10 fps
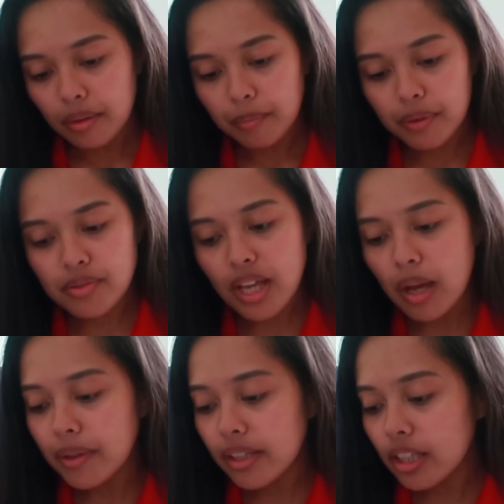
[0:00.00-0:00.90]
Pero
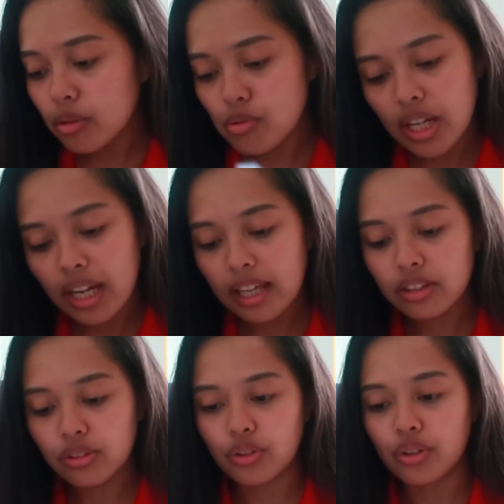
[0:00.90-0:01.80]
sabi dito sa
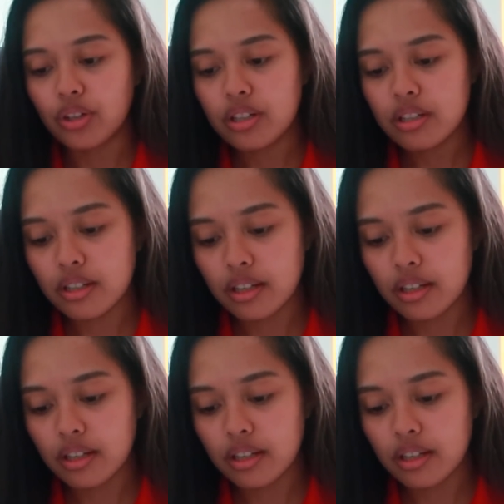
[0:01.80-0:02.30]
letter,